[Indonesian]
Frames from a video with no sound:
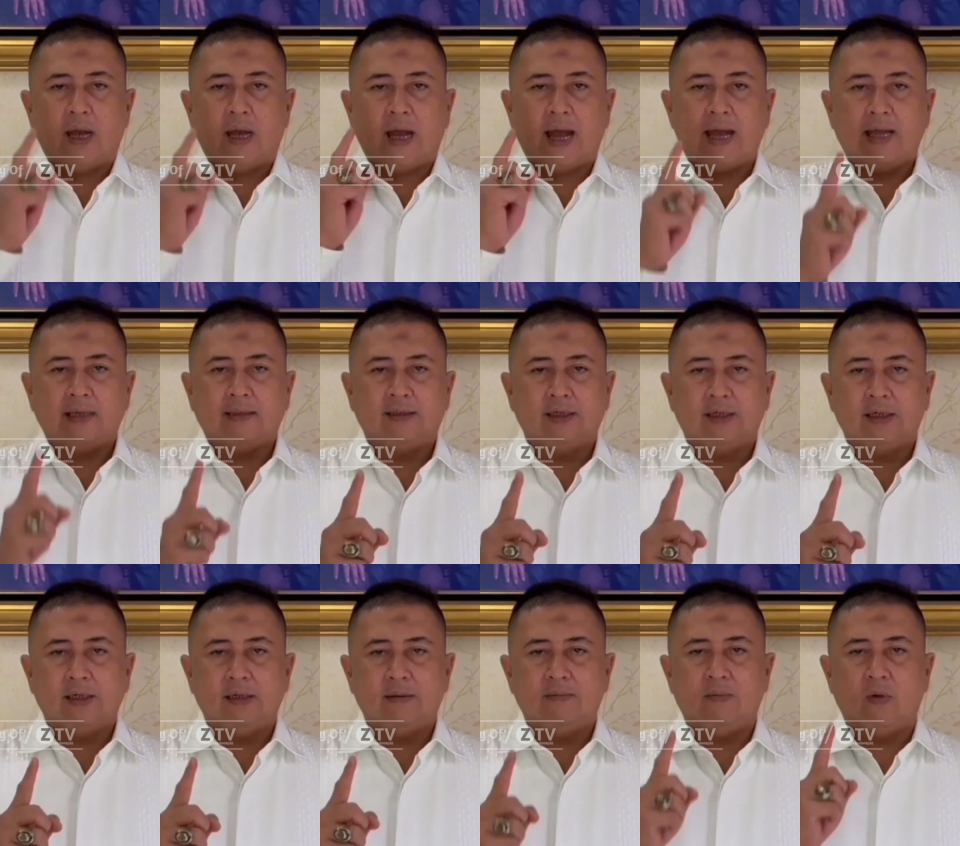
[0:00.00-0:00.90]

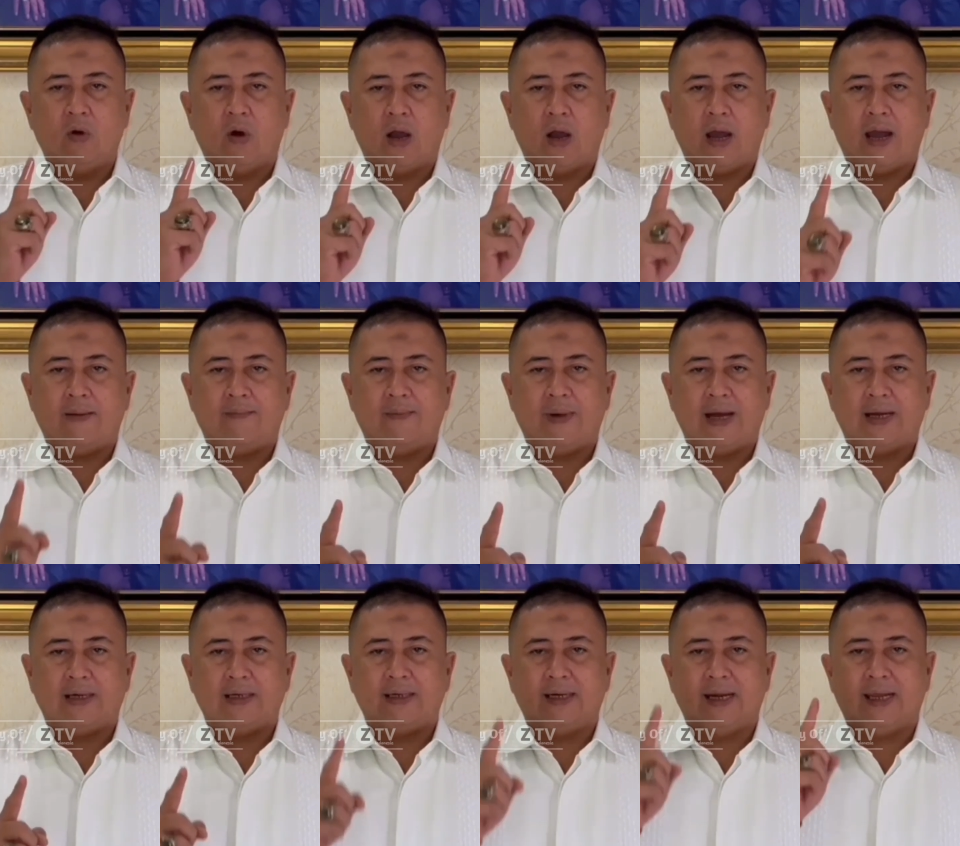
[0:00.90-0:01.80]
Haji
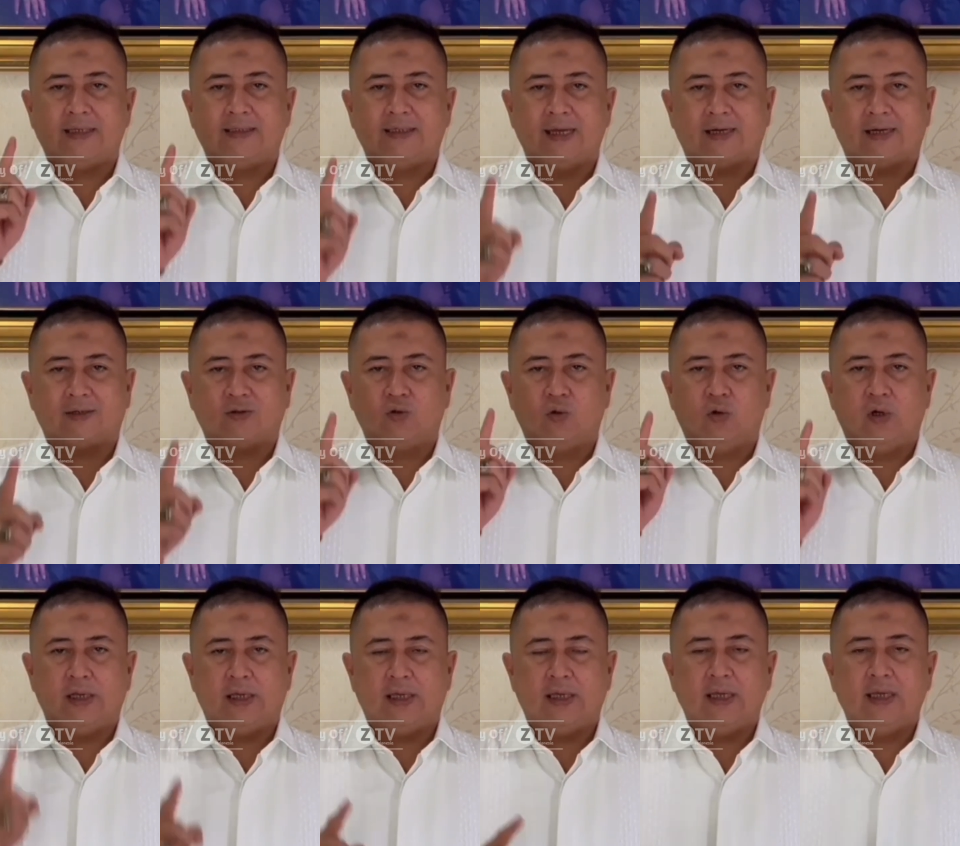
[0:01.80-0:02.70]
Muhammad Nejar
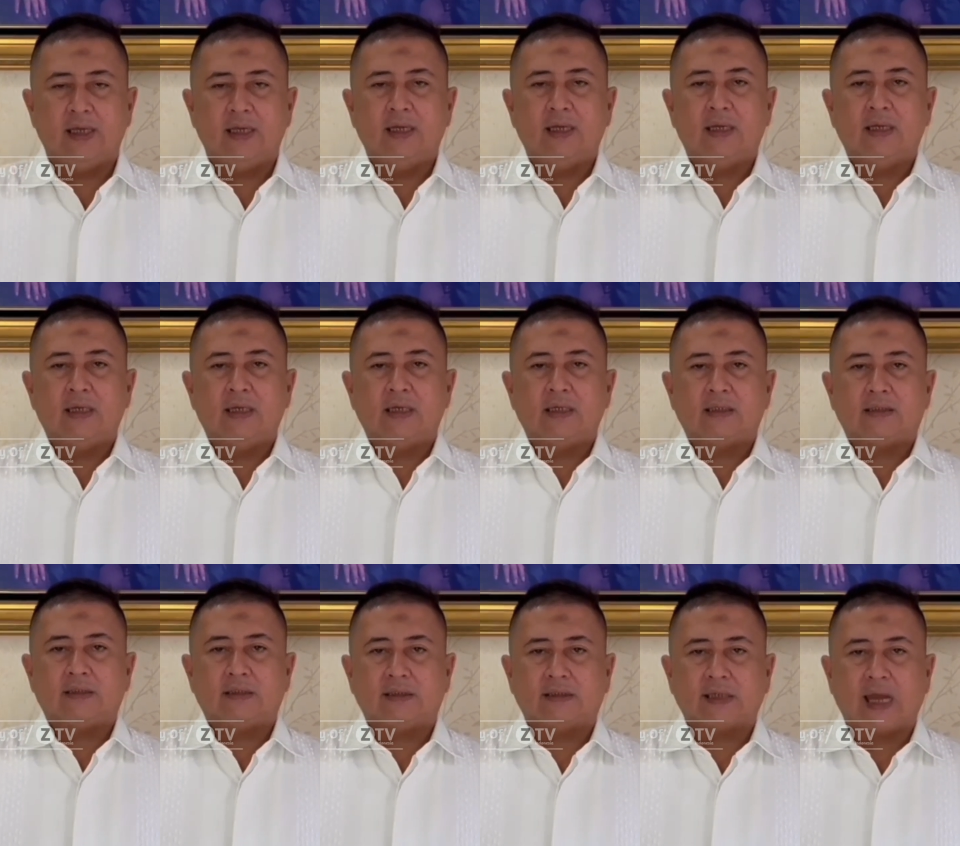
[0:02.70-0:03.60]
Juli
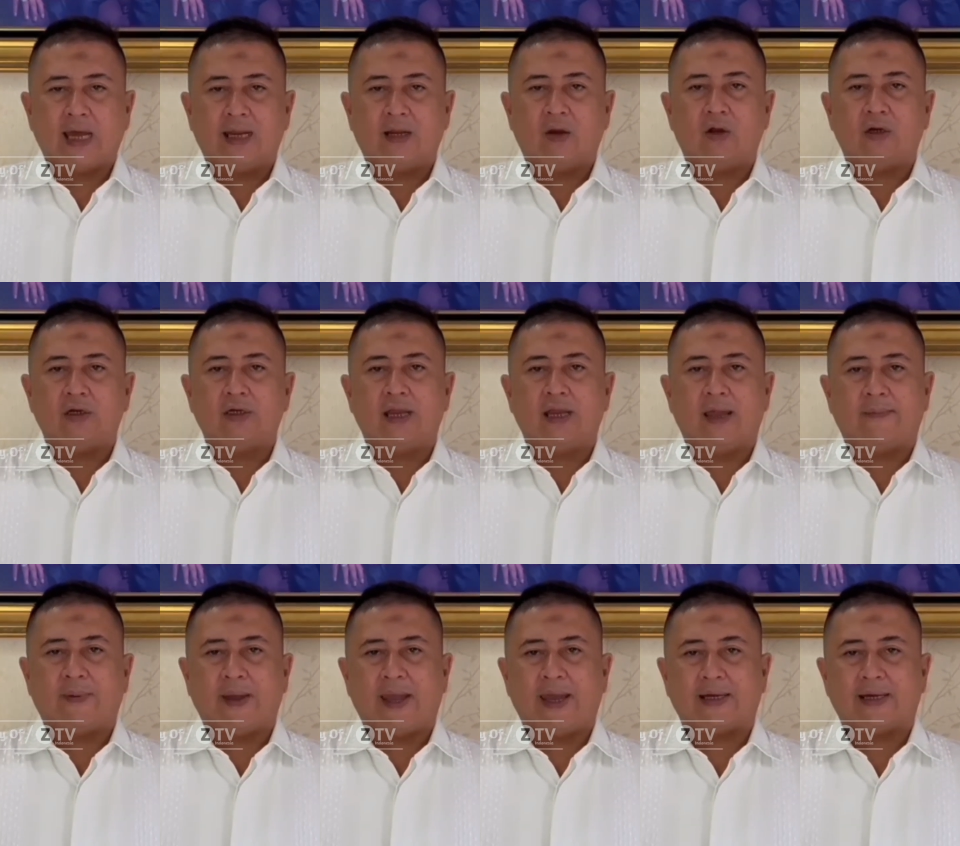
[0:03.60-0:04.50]
Calon
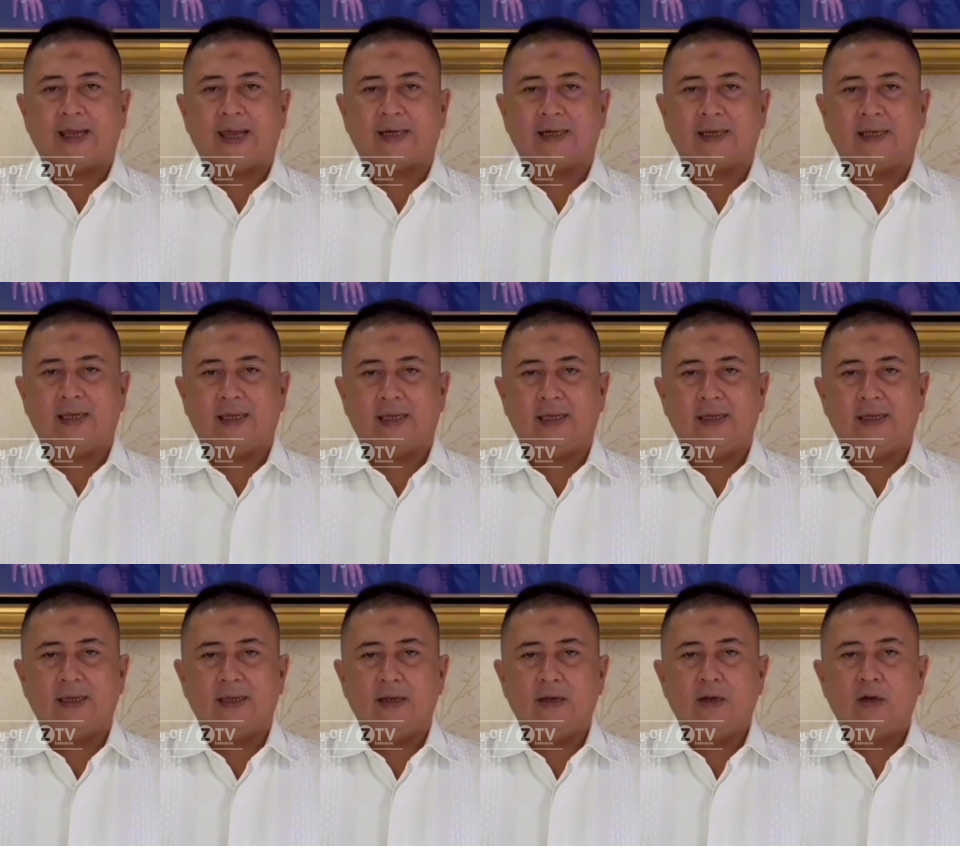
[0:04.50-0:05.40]
DPR
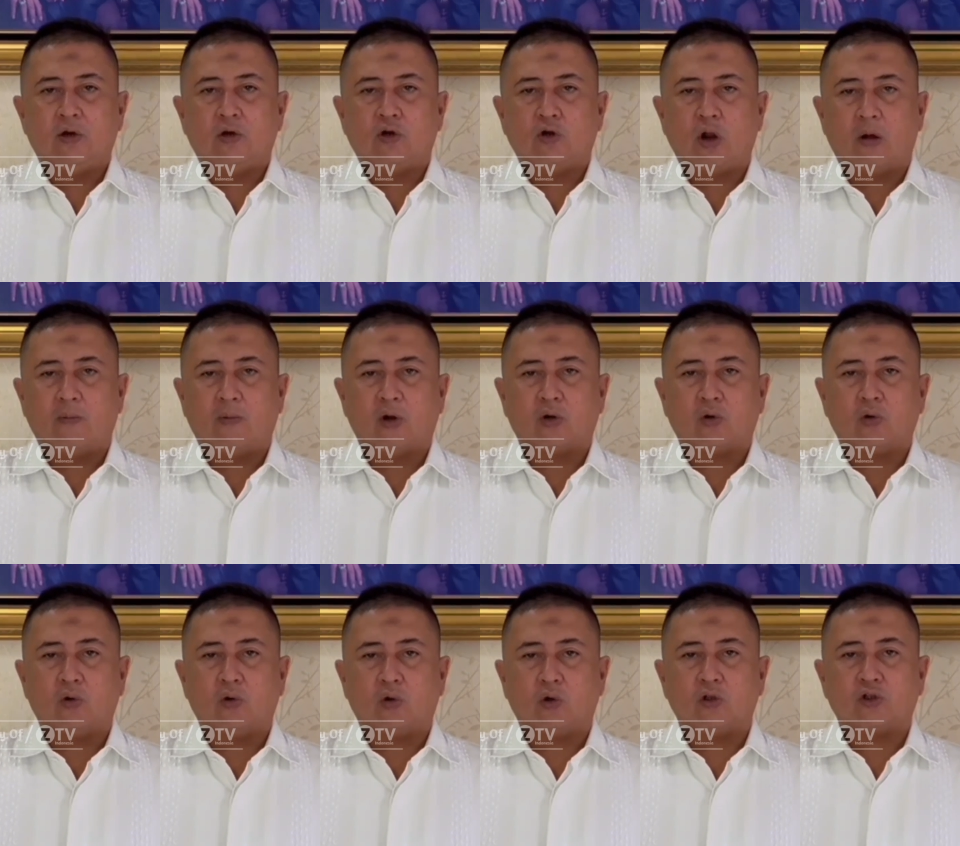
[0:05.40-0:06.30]
RI Nomor
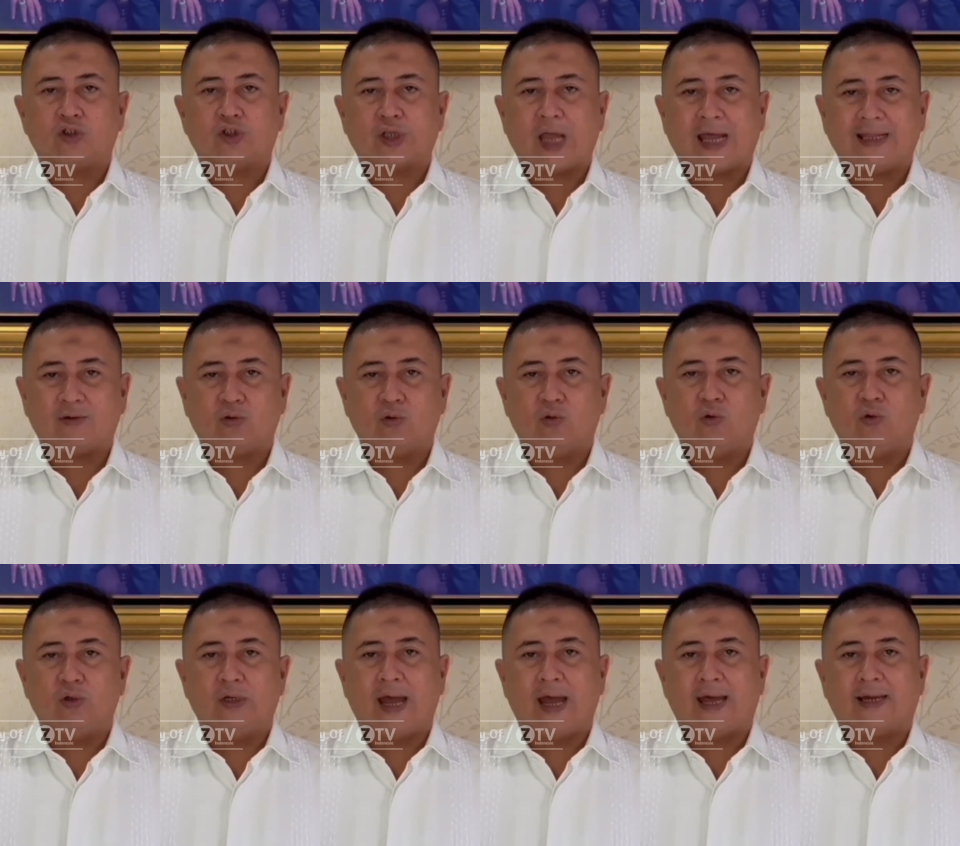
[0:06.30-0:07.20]
urut 1
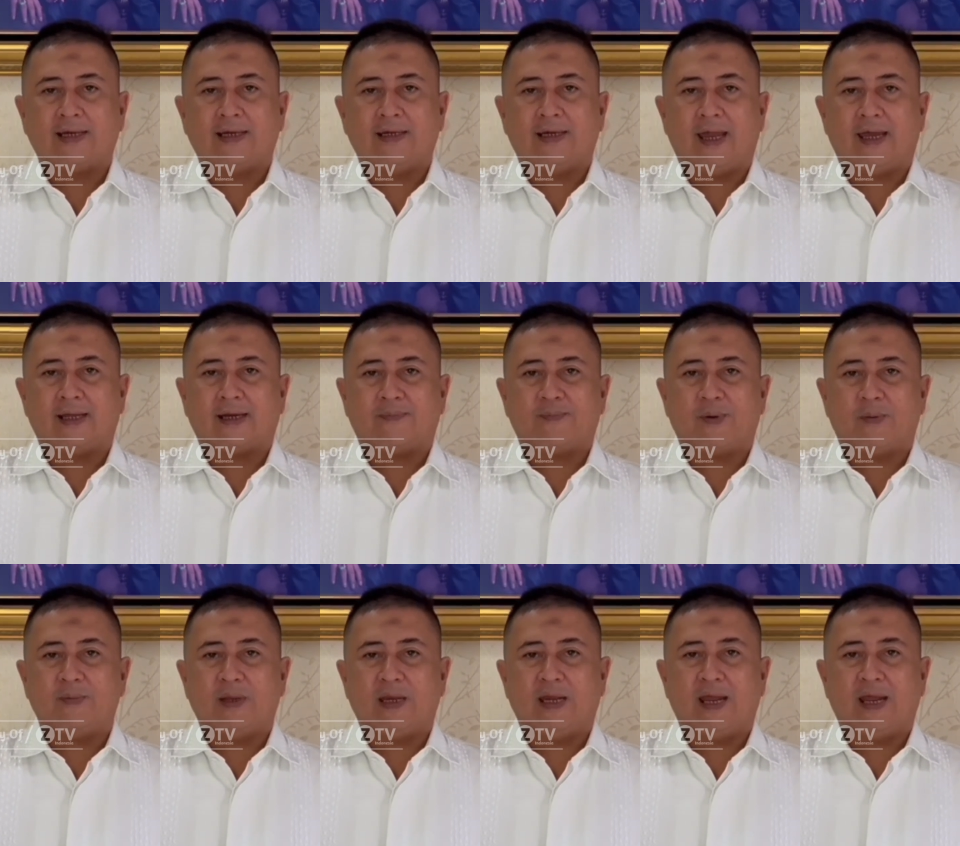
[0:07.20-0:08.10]
dari daerah
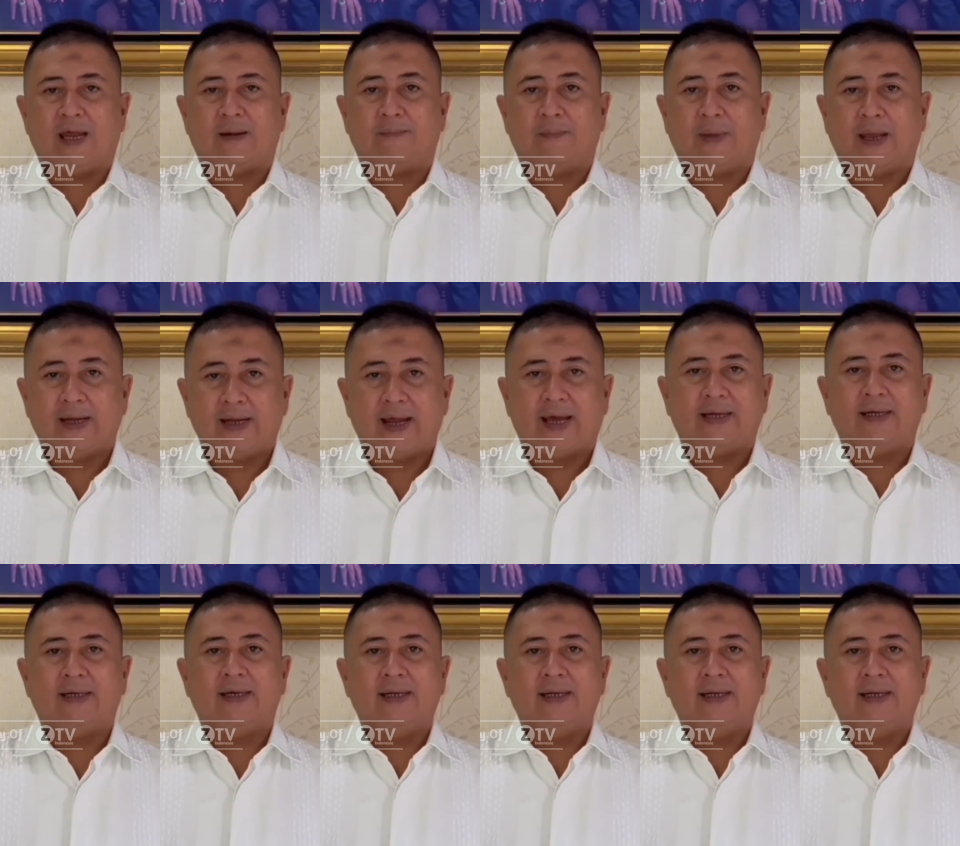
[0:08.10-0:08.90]
pemilihan Medan